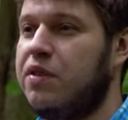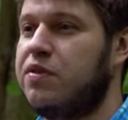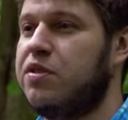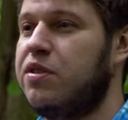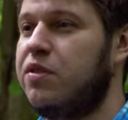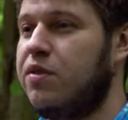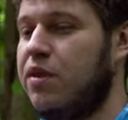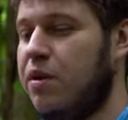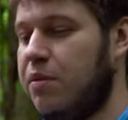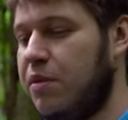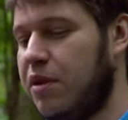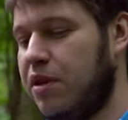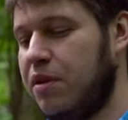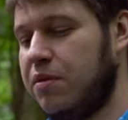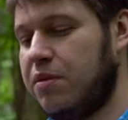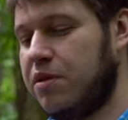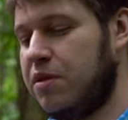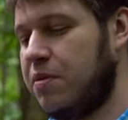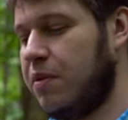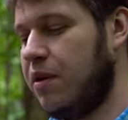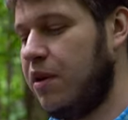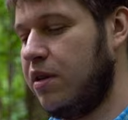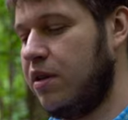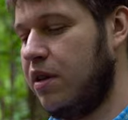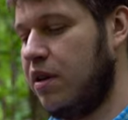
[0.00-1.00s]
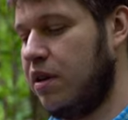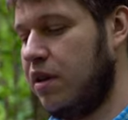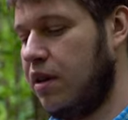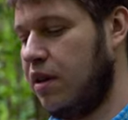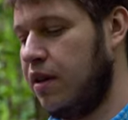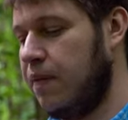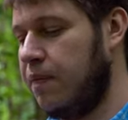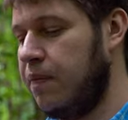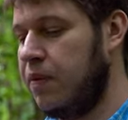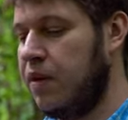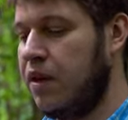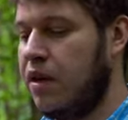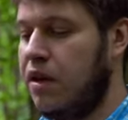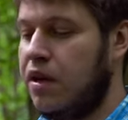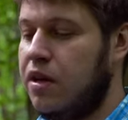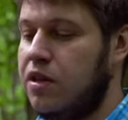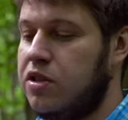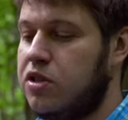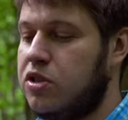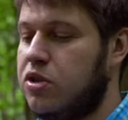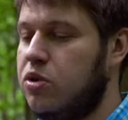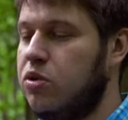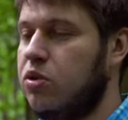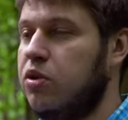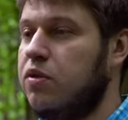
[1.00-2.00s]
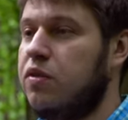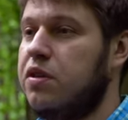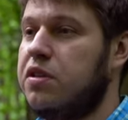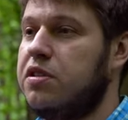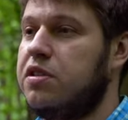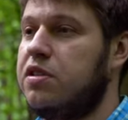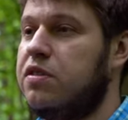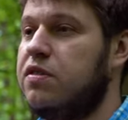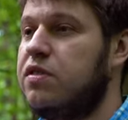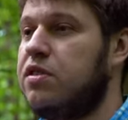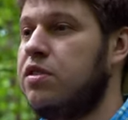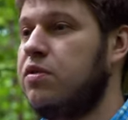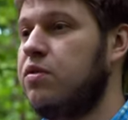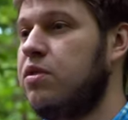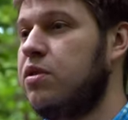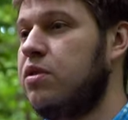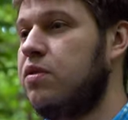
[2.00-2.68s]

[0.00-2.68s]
в современном исполнении. Стул весит всего